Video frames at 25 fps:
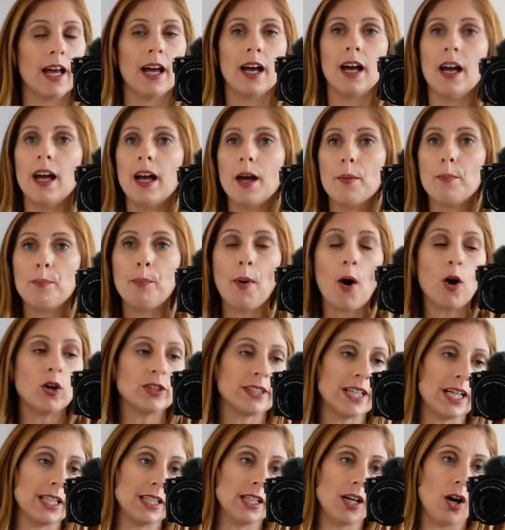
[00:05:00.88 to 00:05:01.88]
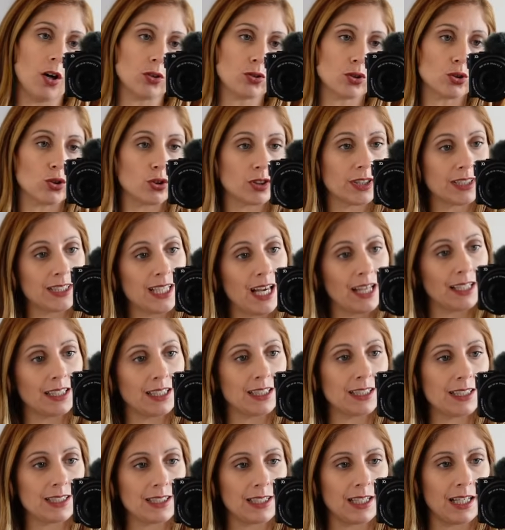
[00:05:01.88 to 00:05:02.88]
eh, poi alle 8 si è
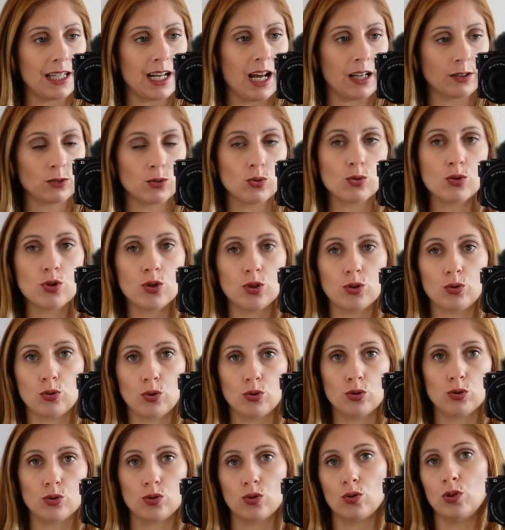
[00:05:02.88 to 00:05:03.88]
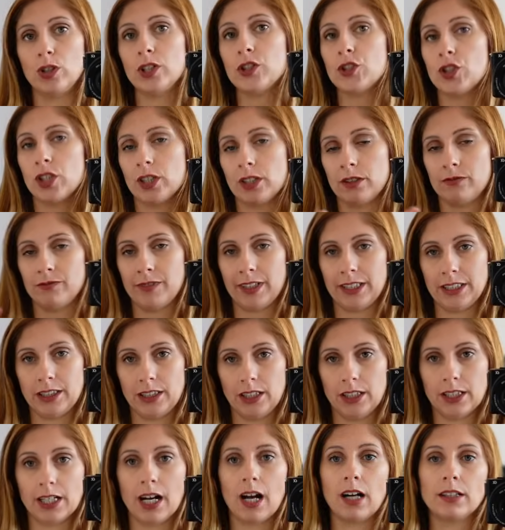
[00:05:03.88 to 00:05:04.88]
rischiarato, è uscito il sole, c'erano
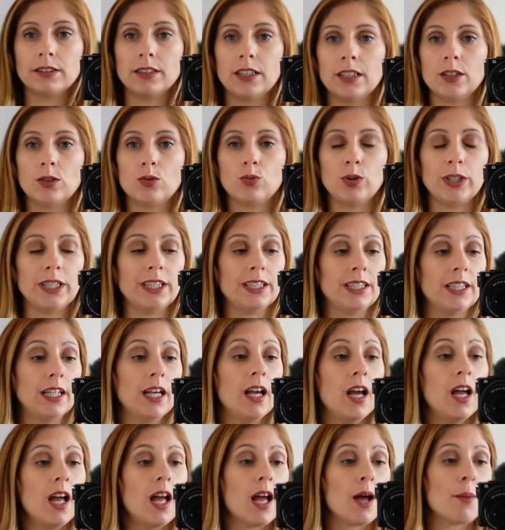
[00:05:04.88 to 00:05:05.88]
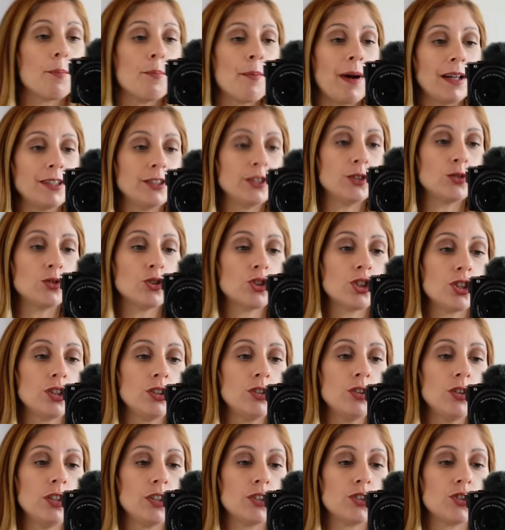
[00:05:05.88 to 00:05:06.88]
20 gradi. Quindi
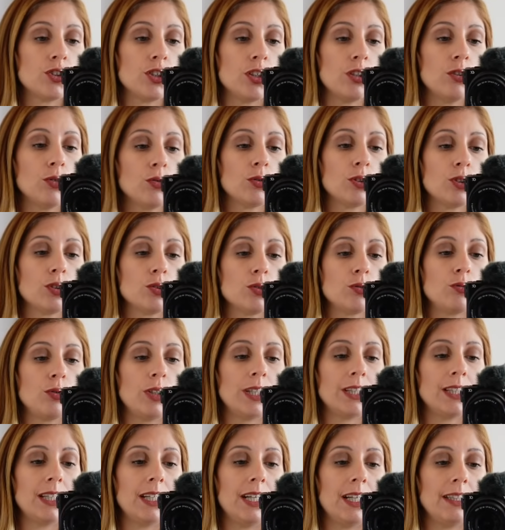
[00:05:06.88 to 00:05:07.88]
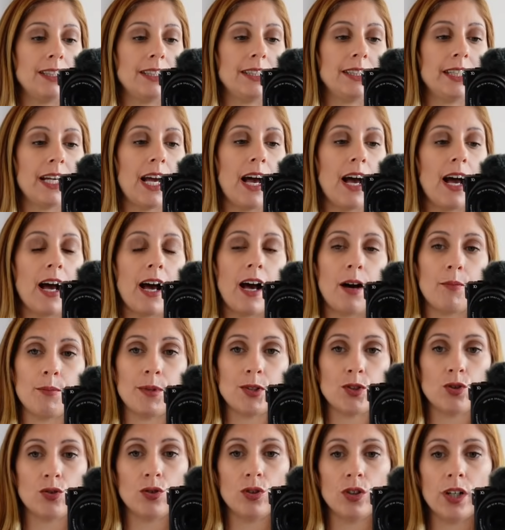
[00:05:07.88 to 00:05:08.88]
maglioncino leggero, questo qui è della linea
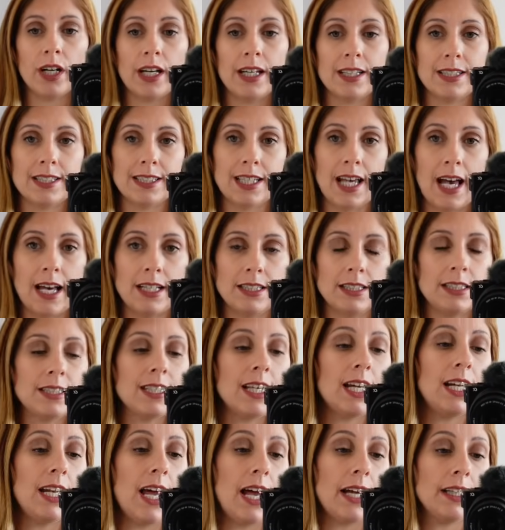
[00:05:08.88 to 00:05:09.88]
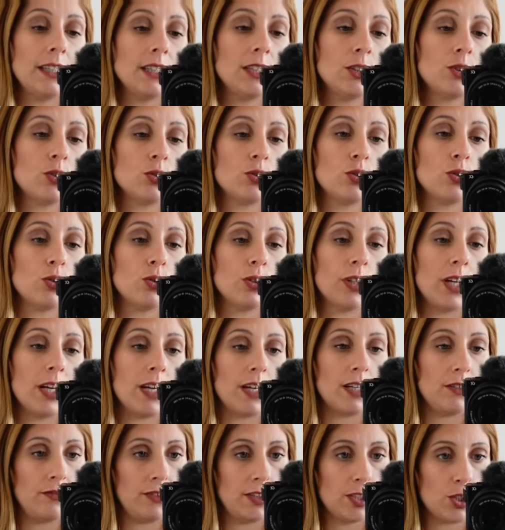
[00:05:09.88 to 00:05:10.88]
Amazon Essential, è in cotone
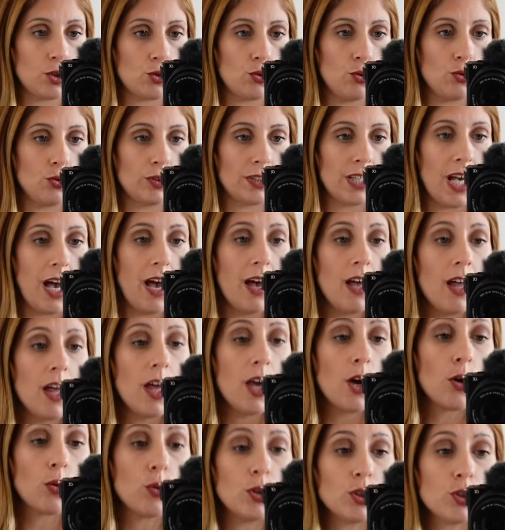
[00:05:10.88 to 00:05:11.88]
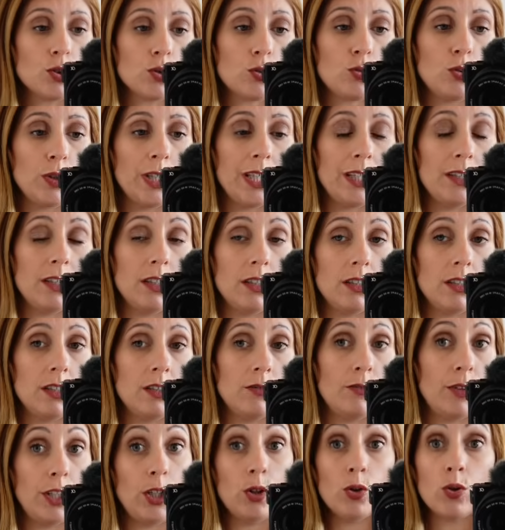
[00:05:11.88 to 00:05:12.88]
e viscosa, questo qui
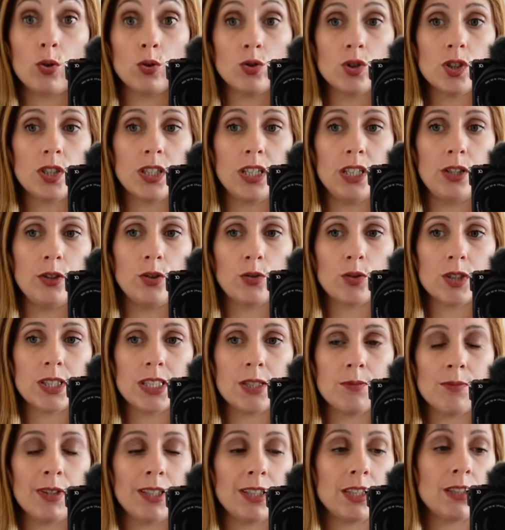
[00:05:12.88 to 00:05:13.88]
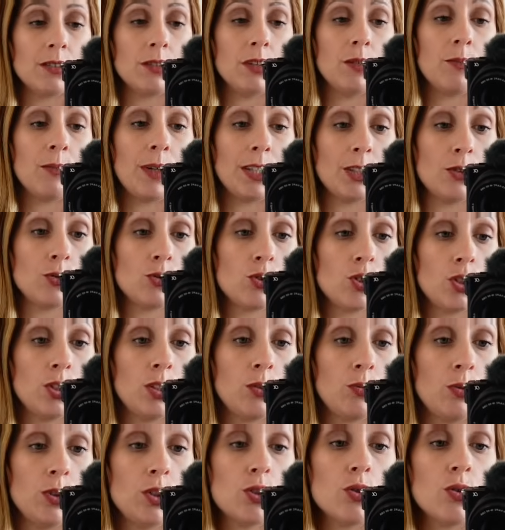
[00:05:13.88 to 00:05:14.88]
eh, ve lo consiglio questi
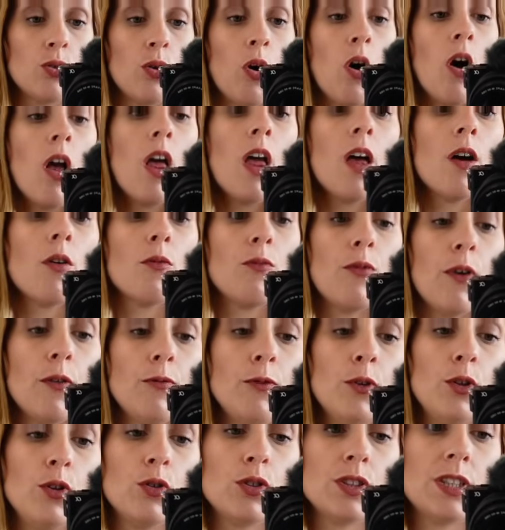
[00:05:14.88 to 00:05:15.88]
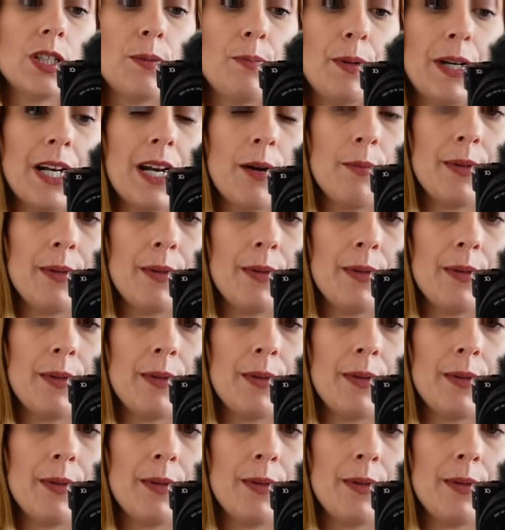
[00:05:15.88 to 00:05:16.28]
maglioncini qui sono favolosi per la